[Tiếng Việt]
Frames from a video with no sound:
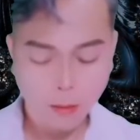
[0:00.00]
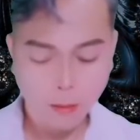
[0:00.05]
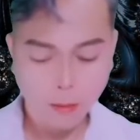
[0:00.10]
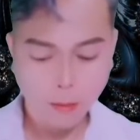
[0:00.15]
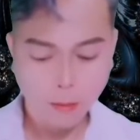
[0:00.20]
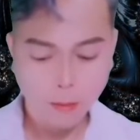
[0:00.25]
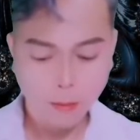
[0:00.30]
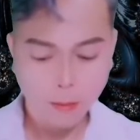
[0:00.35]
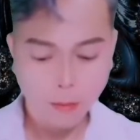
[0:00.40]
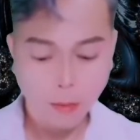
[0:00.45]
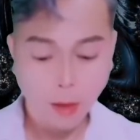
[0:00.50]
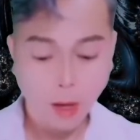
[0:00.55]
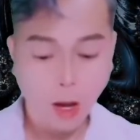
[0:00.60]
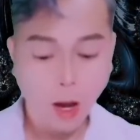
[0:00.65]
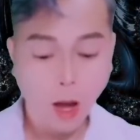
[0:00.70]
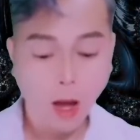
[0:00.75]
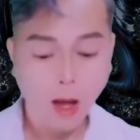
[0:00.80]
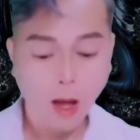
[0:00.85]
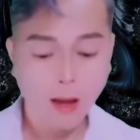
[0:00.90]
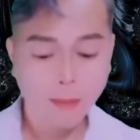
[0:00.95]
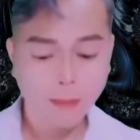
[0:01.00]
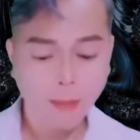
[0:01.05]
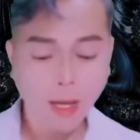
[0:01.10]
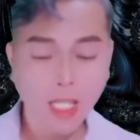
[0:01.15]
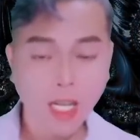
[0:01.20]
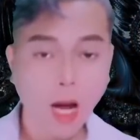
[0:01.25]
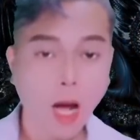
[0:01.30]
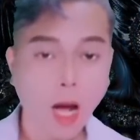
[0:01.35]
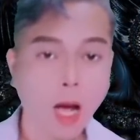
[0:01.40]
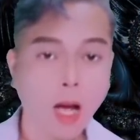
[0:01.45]
Cái đôi mắt màu xám kia
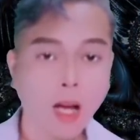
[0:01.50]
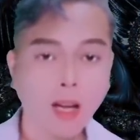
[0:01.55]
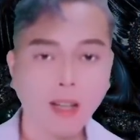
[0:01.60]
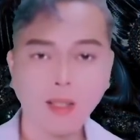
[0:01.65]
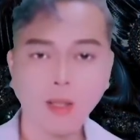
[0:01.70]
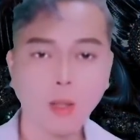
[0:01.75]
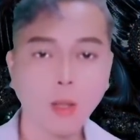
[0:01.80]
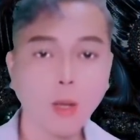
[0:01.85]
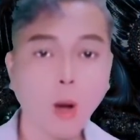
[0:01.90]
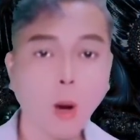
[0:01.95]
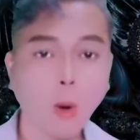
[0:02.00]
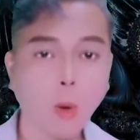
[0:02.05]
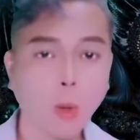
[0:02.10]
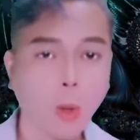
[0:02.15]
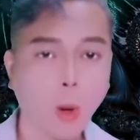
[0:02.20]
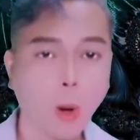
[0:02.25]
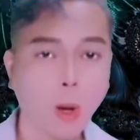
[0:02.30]
dường như đang